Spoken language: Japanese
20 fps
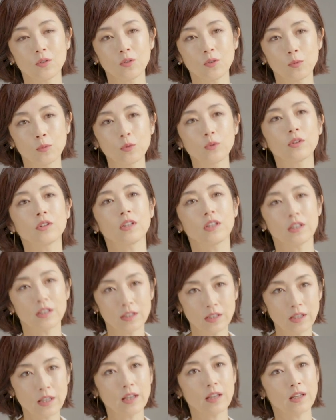思ってい
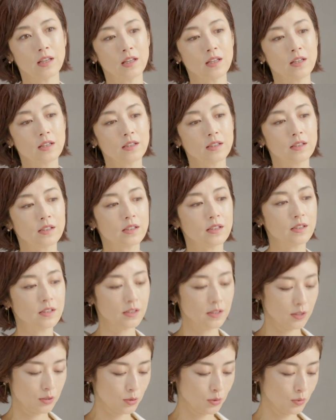てなかな
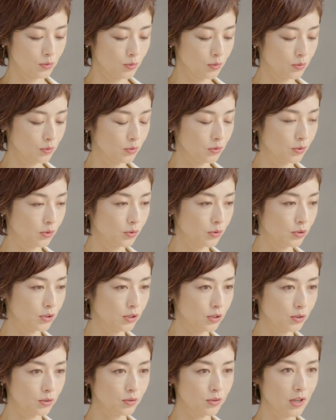かその美
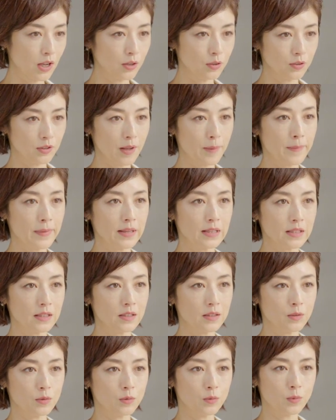しくなるため
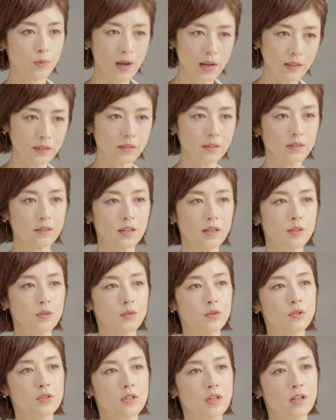にわっってい
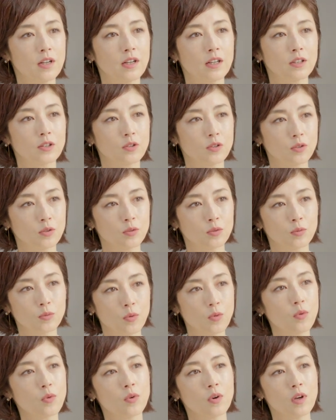う生活
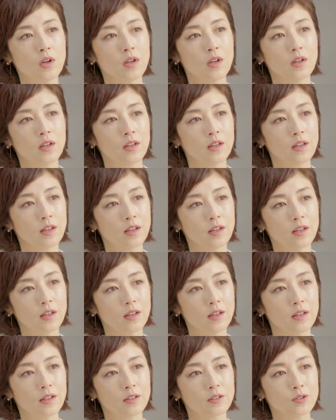を、
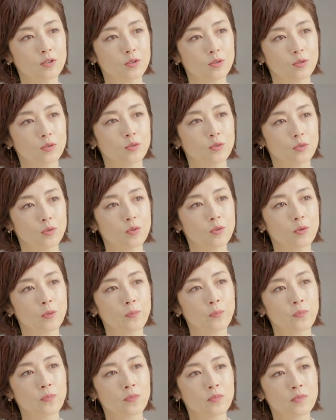えー、すると、
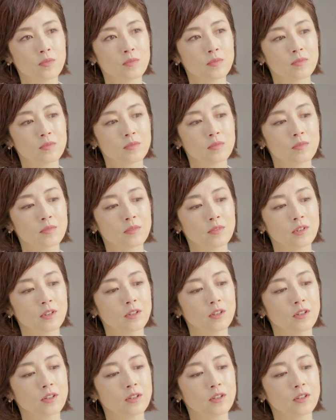うん、